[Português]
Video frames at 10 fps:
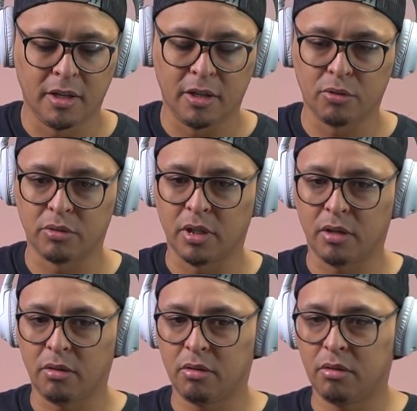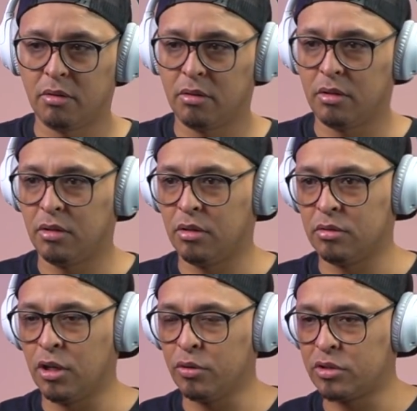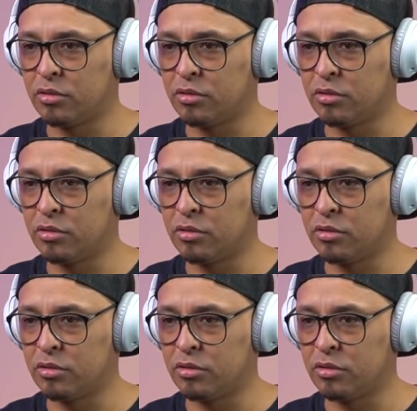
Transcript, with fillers: Eu não, eu não,